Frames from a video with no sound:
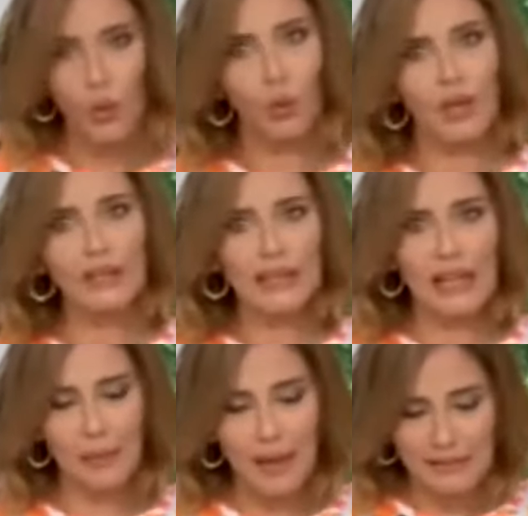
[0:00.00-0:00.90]
اوكي
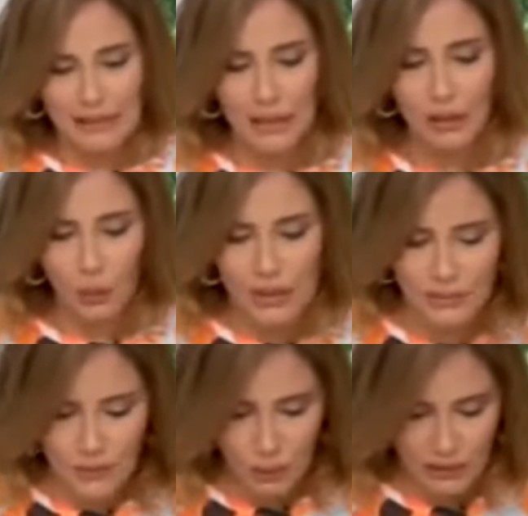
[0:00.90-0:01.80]
نرجع بقى تاني
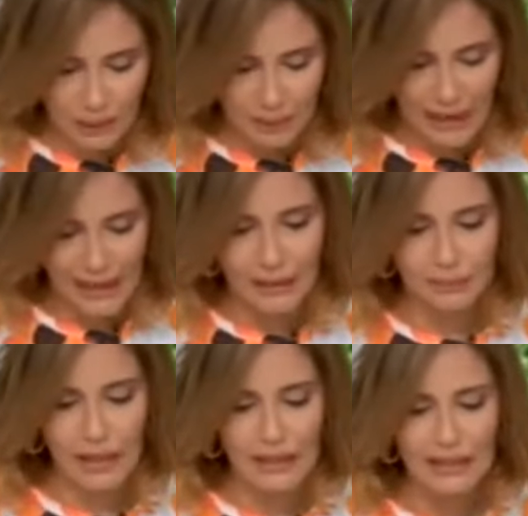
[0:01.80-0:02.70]
للوصفه ونجيب الحله
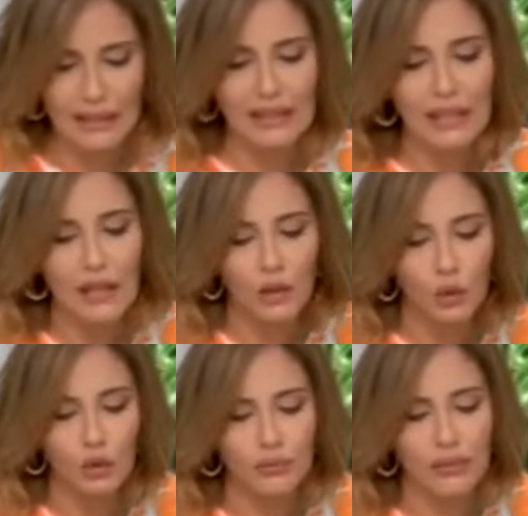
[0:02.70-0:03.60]
بتاعتنا كده اللي
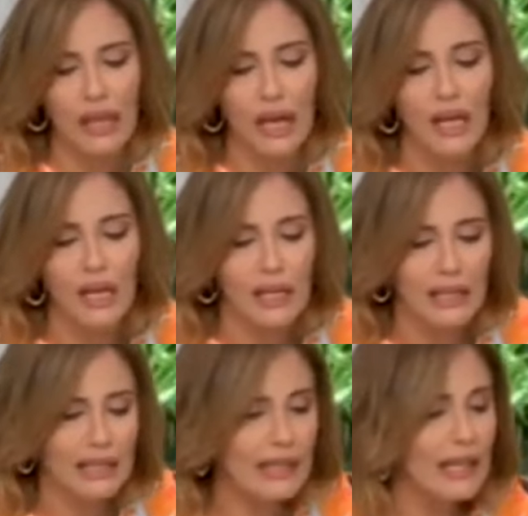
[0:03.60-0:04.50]
هنحط فيها
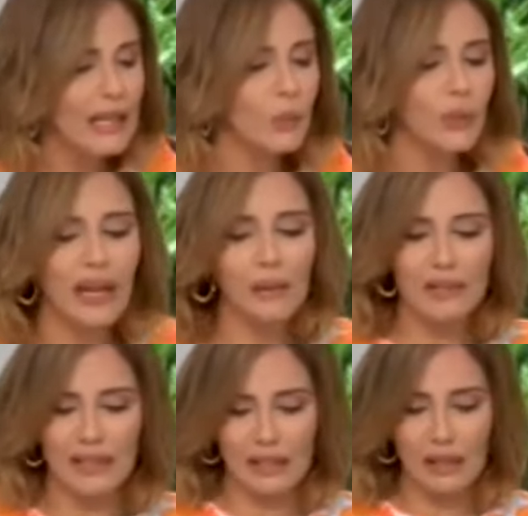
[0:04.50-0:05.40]
الكيك
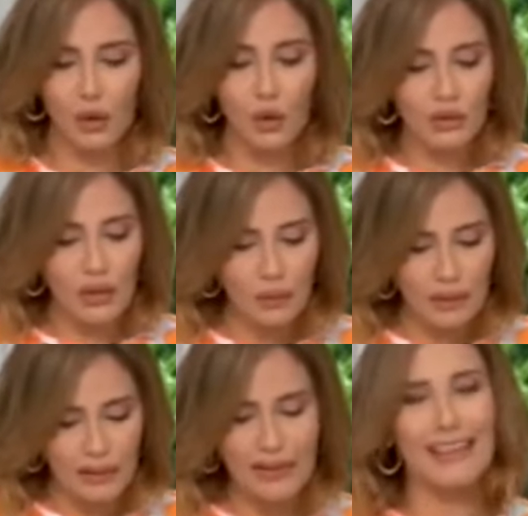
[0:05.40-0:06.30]
ونعمل كده هنحط اول